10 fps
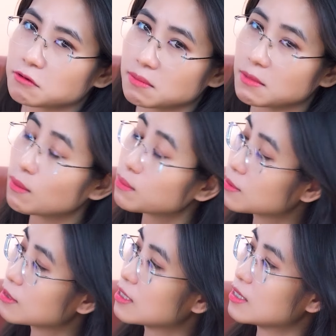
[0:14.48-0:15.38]
phó giám đốc
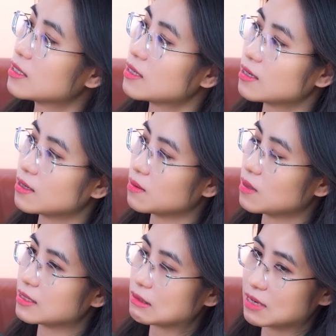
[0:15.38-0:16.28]

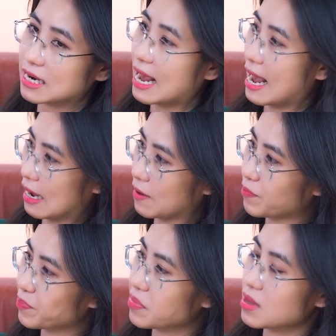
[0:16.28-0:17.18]
ở trong ngân hàng
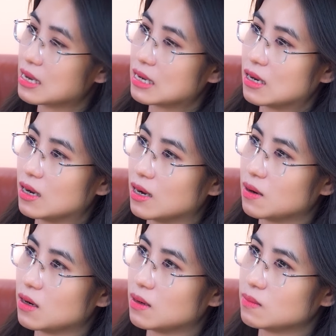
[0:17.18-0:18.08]

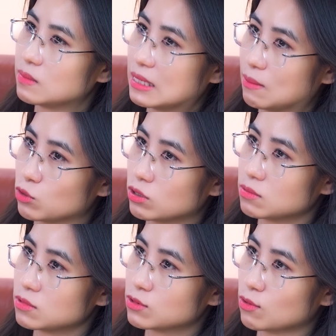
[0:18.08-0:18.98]
à, mình là một trong
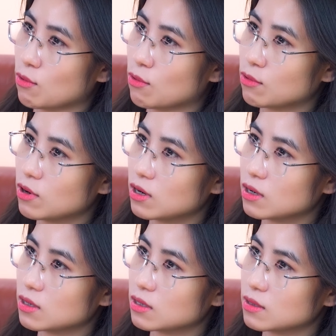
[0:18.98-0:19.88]
những số
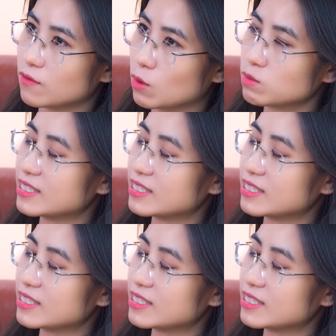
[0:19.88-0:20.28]
uh, giám đốc